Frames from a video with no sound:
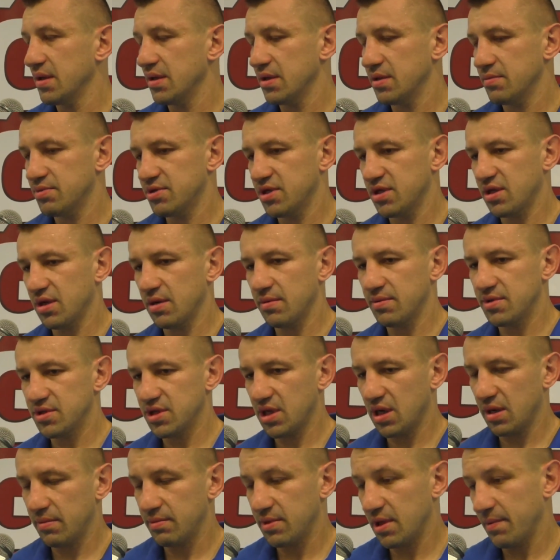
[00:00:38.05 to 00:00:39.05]
i przy
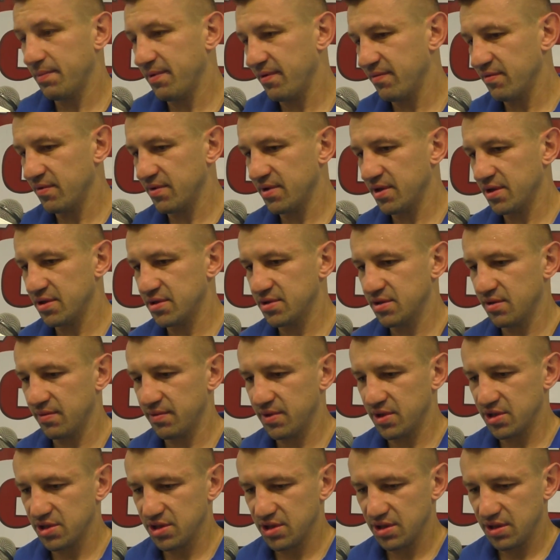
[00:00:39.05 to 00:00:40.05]
telewizorem i na pewno też co
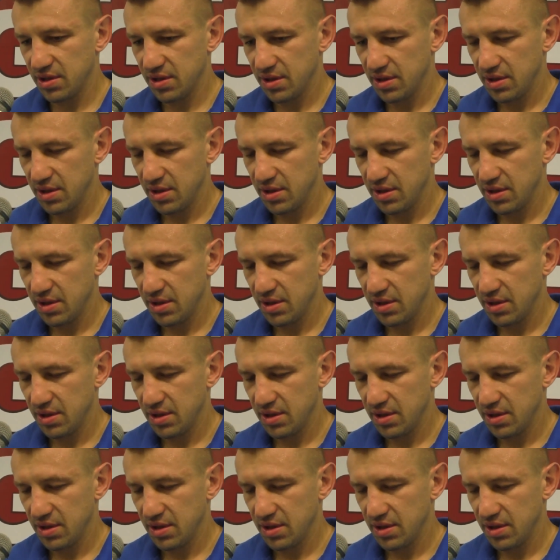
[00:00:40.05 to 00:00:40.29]
wierzę.